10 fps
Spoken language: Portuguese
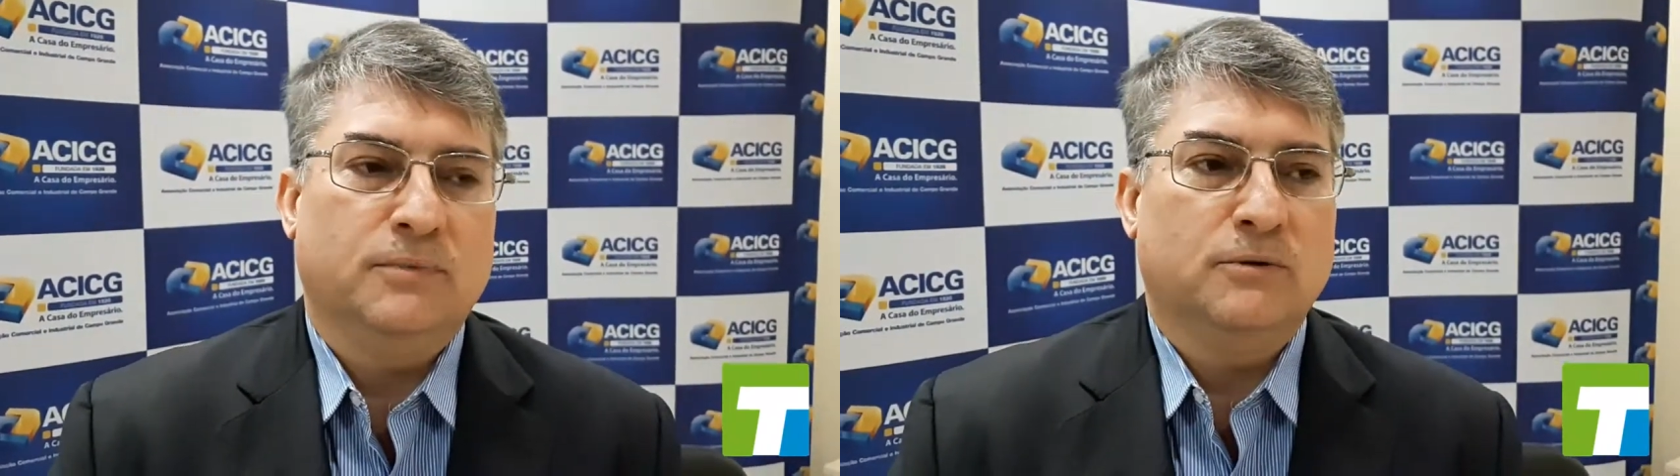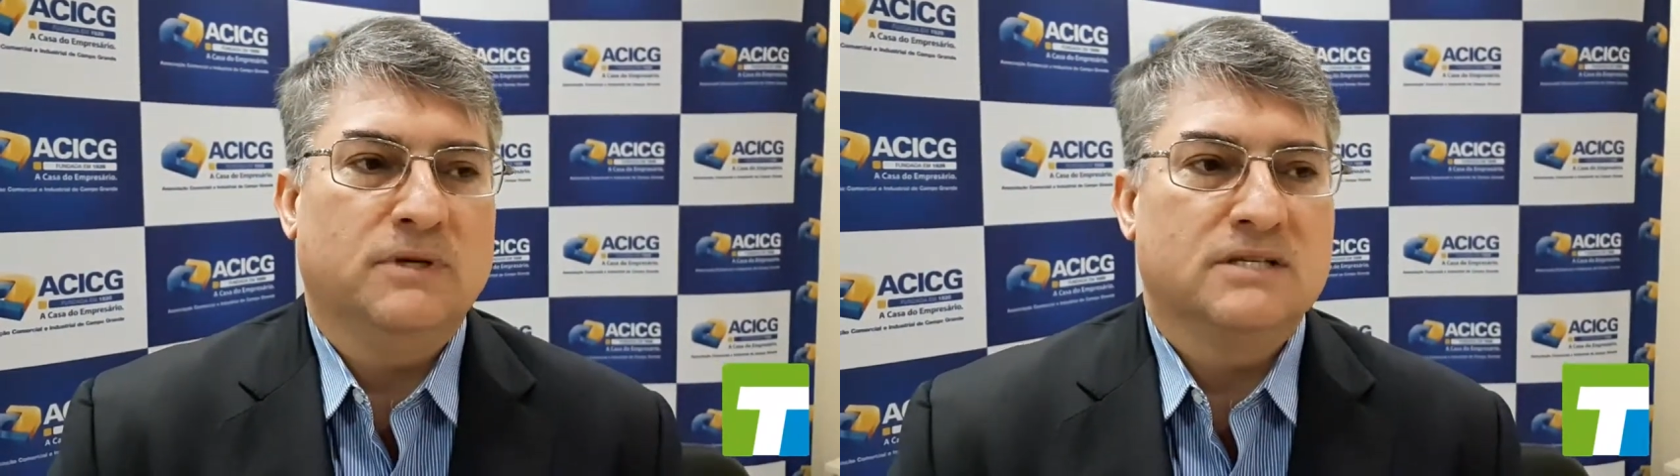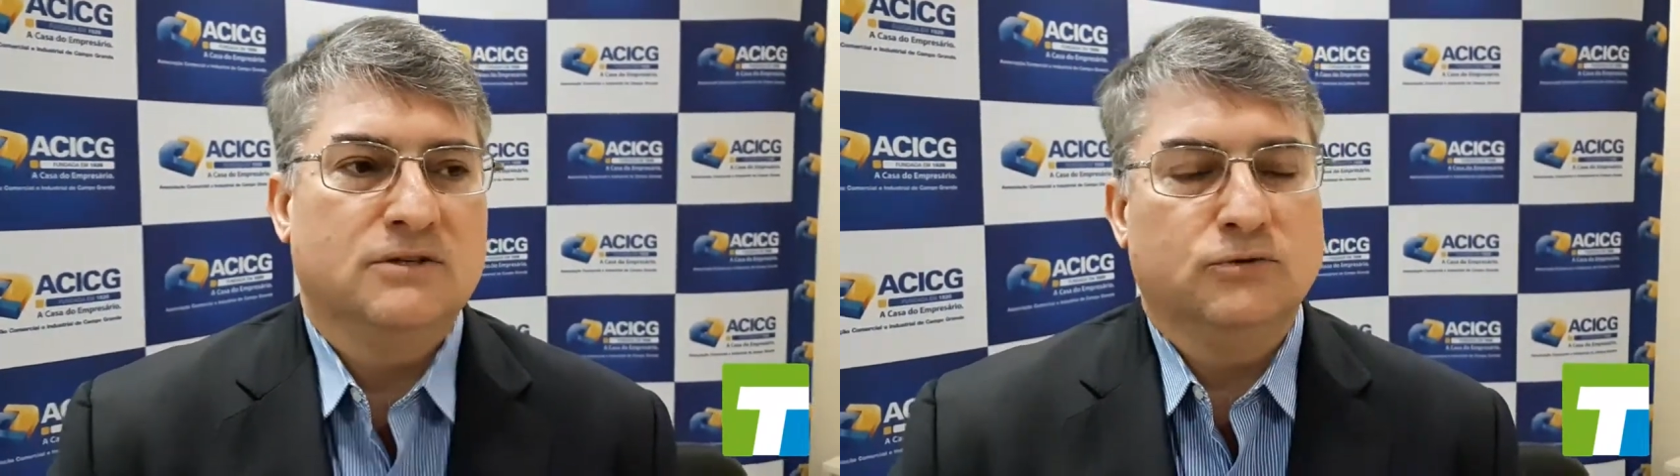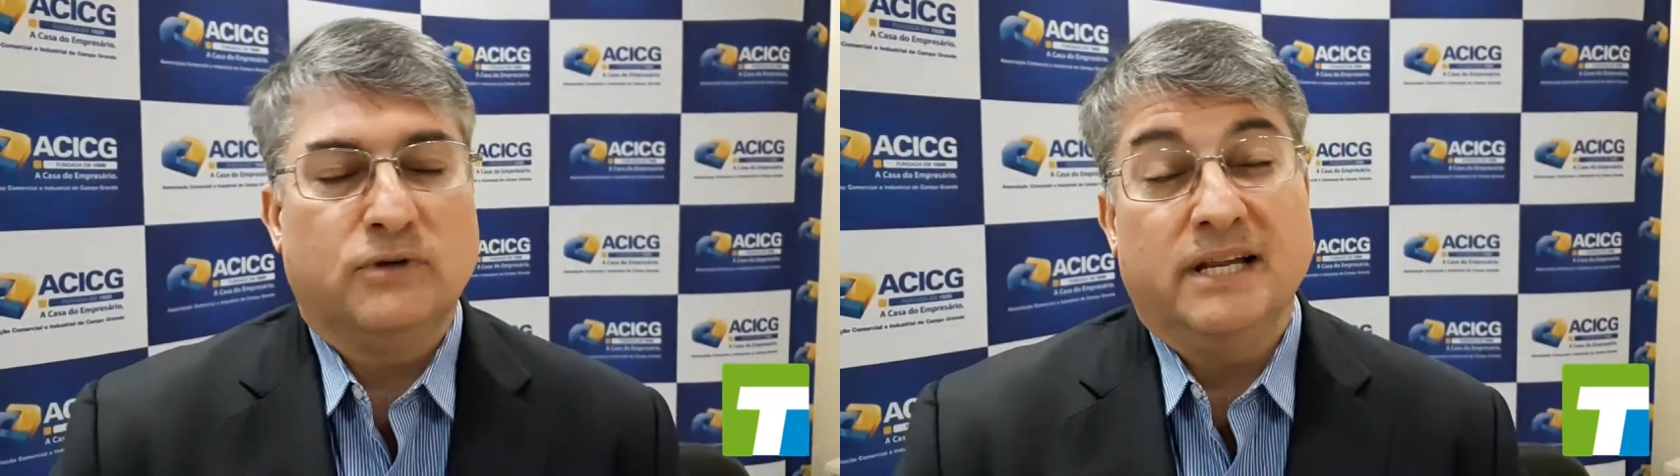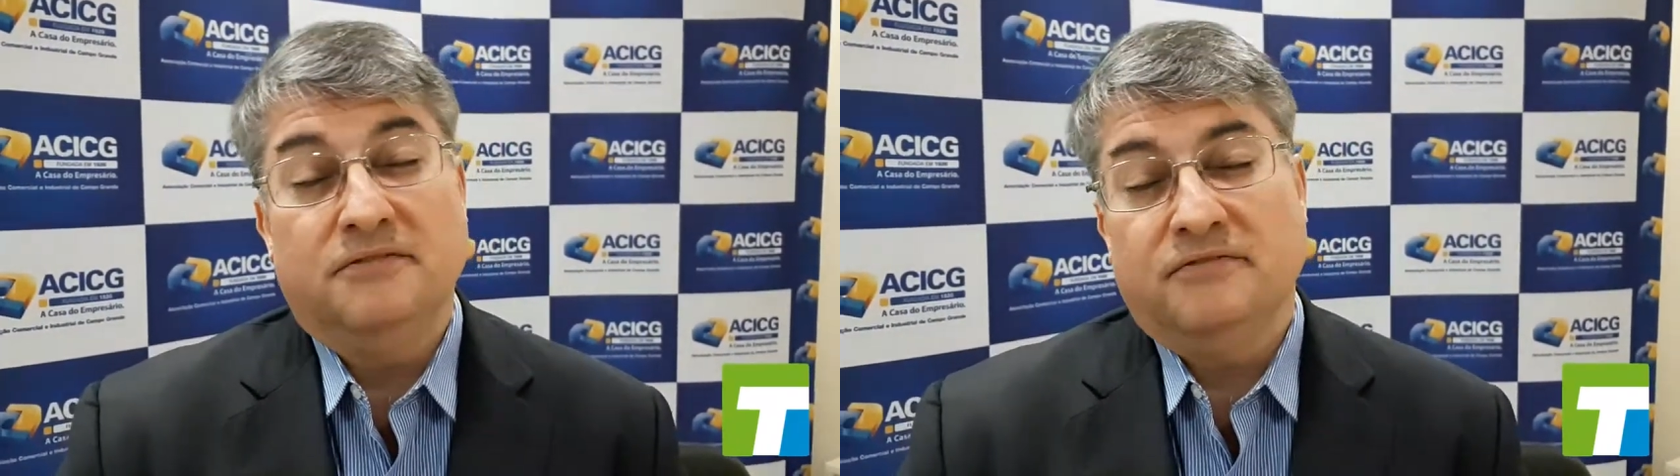para o Brasil, do
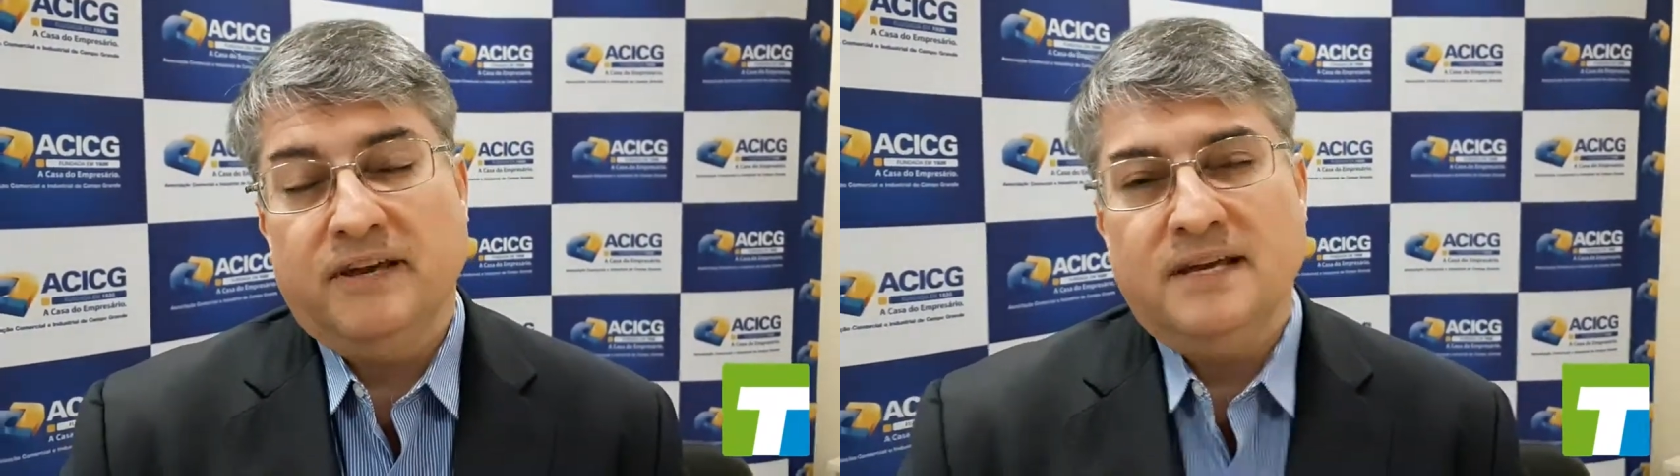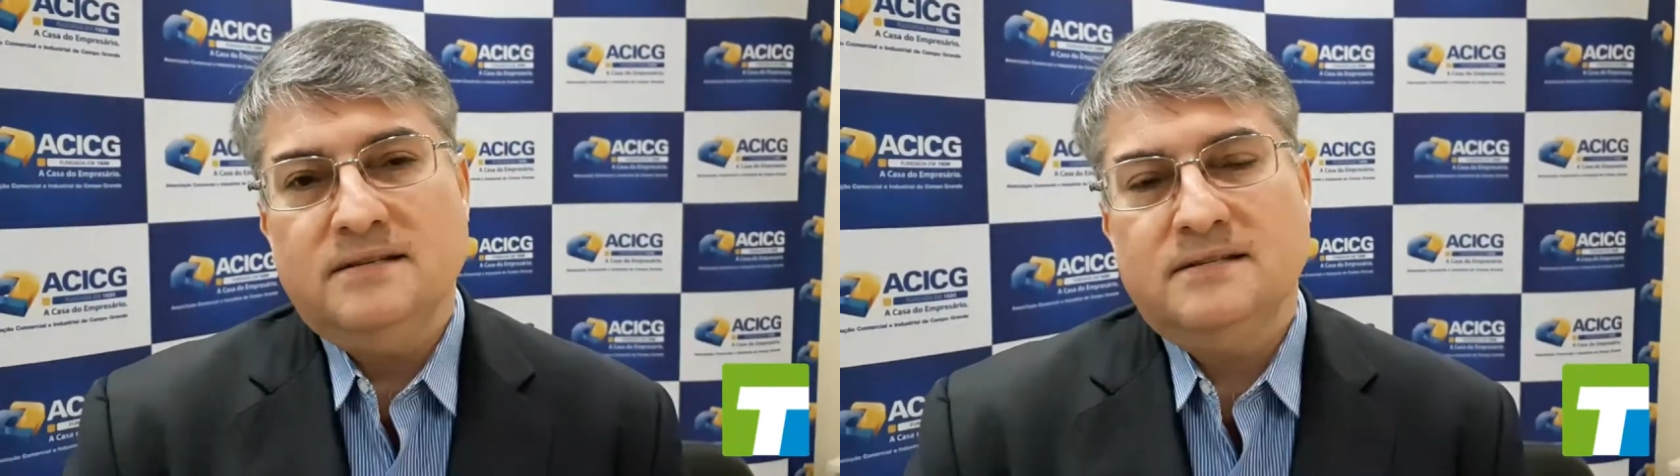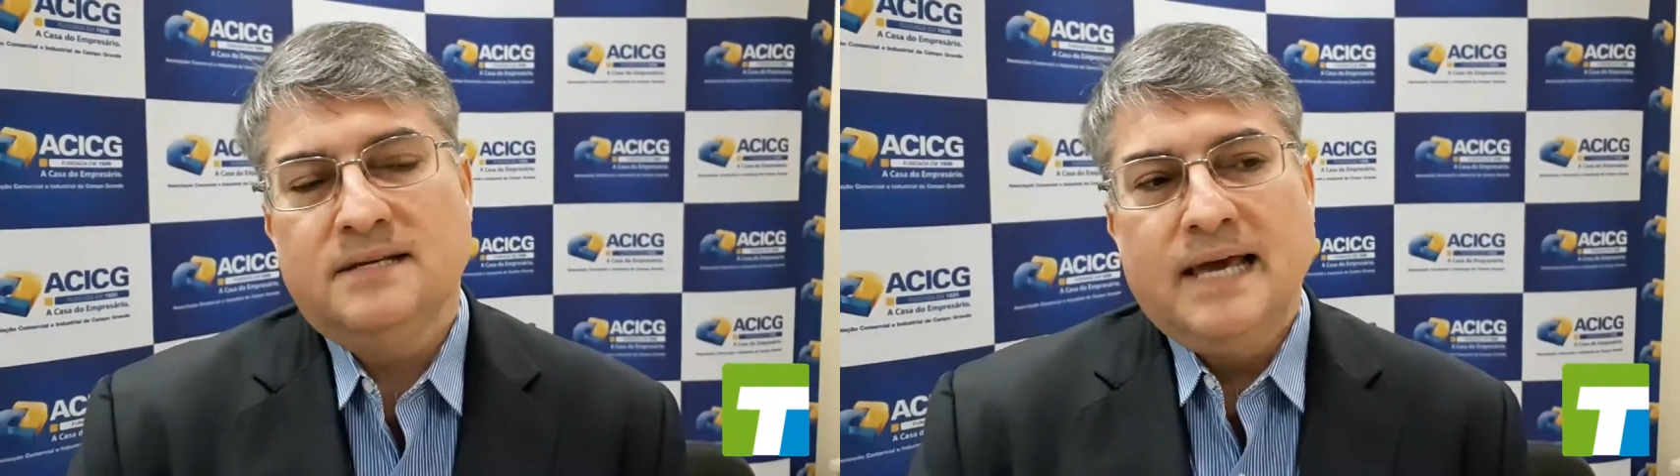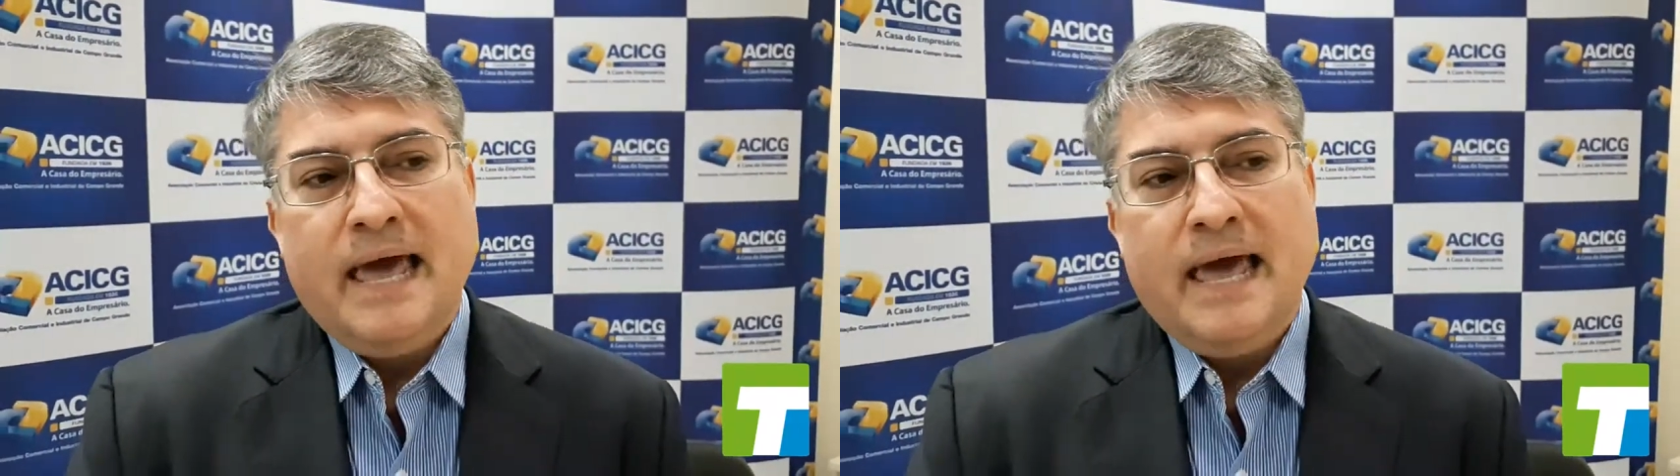que ele fez,